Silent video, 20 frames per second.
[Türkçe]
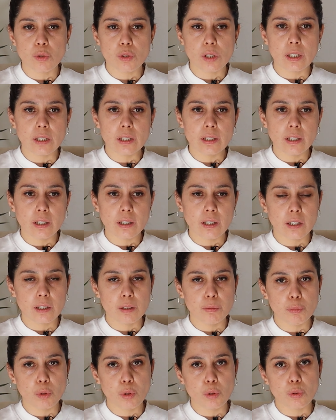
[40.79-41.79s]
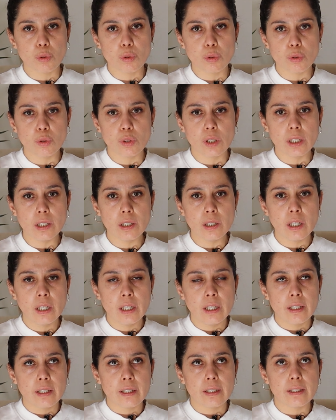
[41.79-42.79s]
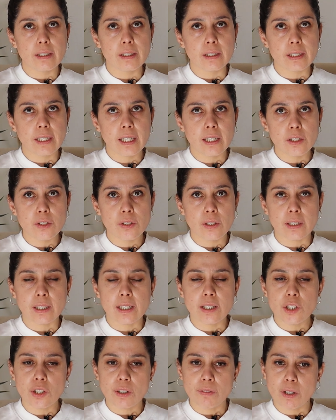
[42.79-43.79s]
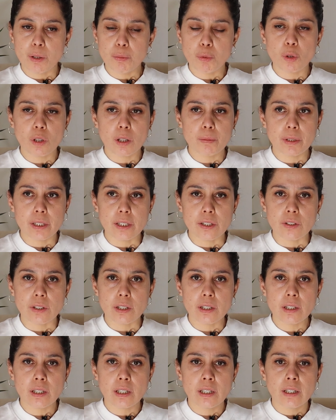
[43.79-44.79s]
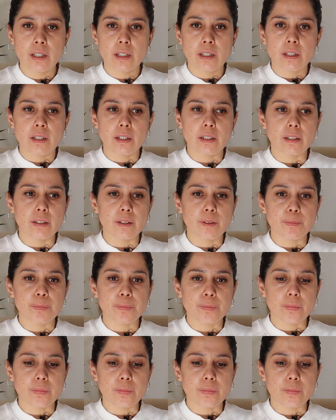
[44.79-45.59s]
Özellikle kadın boyutuyla e, gerçekten cevap olabilecek, e,